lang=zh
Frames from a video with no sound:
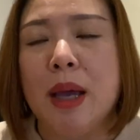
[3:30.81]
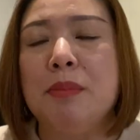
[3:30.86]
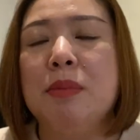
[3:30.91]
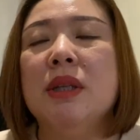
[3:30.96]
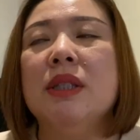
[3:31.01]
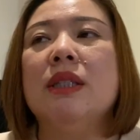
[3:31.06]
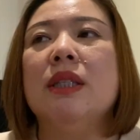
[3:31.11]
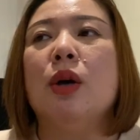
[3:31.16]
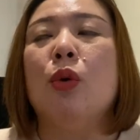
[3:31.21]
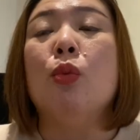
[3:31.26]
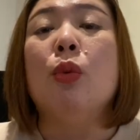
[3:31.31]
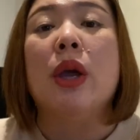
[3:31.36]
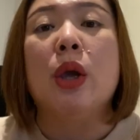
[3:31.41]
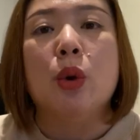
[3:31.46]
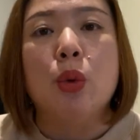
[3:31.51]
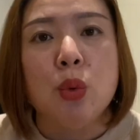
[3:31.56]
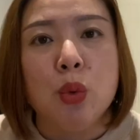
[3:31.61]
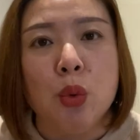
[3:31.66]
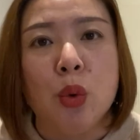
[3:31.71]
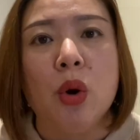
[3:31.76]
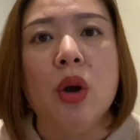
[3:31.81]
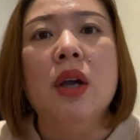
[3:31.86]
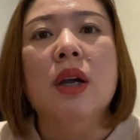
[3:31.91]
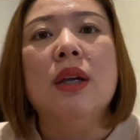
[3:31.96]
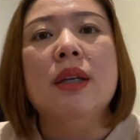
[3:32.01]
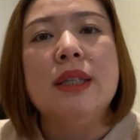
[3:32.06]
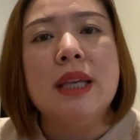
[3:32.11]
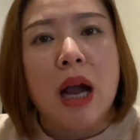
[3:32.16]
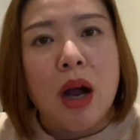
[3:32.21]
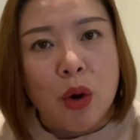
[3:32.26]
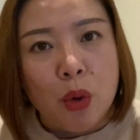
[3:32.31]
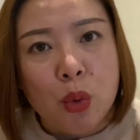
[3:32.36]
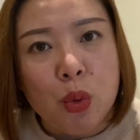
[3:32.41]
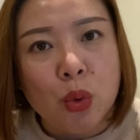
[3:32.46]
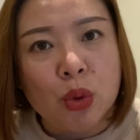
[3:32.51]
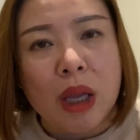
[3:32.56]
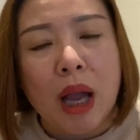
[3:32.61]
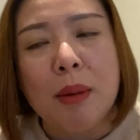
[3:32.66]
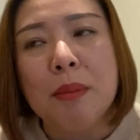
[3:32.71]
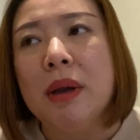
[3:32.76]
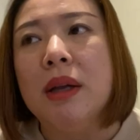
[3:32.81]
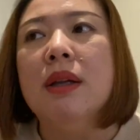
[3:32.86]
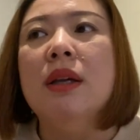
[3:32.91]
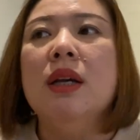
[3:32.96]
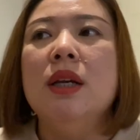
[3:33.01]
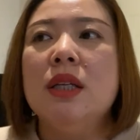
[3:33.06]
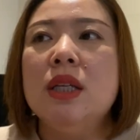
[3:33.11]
并且维护养护它们，